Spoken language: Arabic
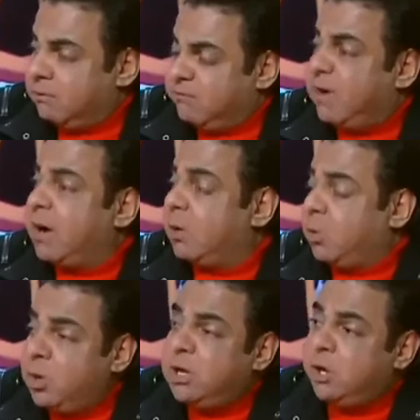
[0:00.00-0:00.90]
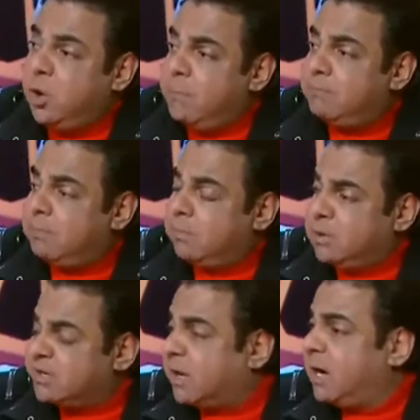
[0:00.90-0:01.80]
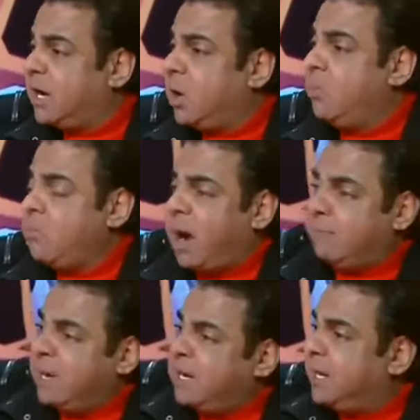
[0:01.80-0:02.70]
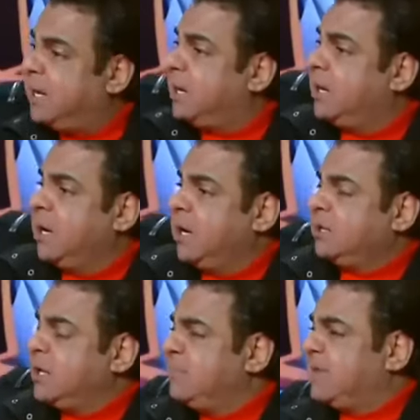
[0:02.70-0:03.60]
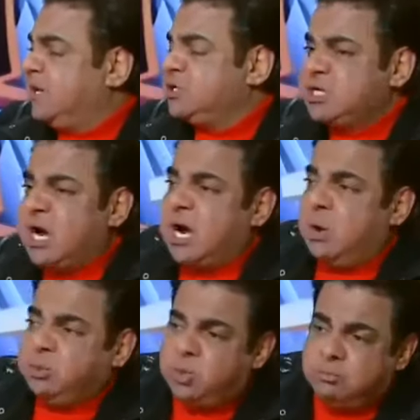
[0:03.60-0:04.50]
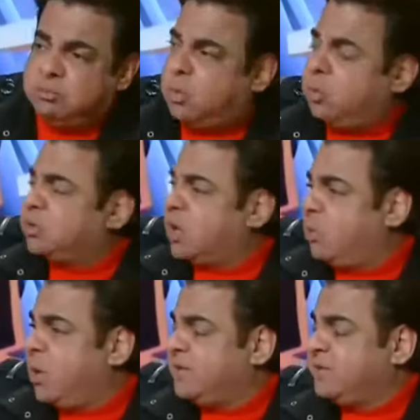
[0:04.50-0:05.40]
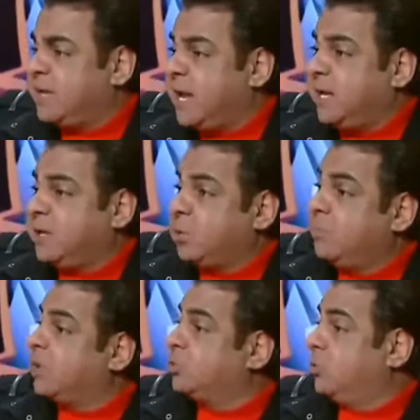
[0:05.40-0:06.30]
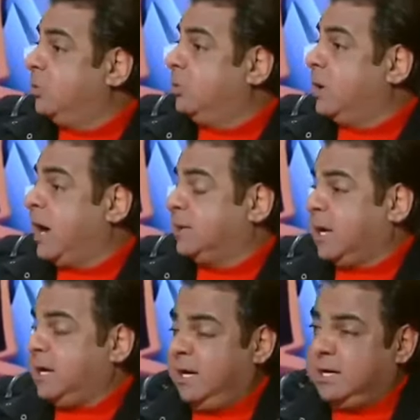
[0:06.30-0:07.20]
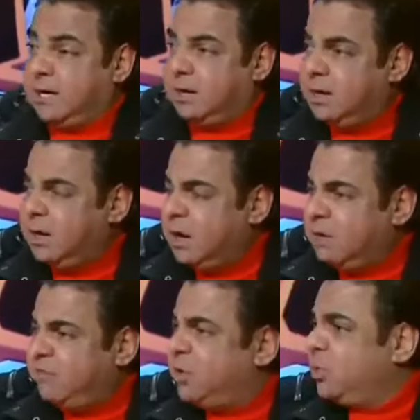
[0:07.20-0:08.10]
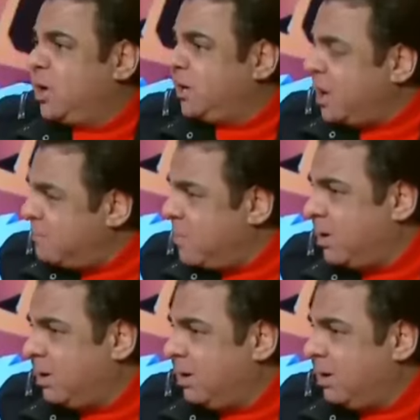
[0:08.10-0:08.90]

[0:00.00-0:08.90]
فكل يوم يصحى يلاقي امه عماله ايه تمسح الشقه وتطبخ وتروق السراير ومراته قاعده على حيلها يقول لها يما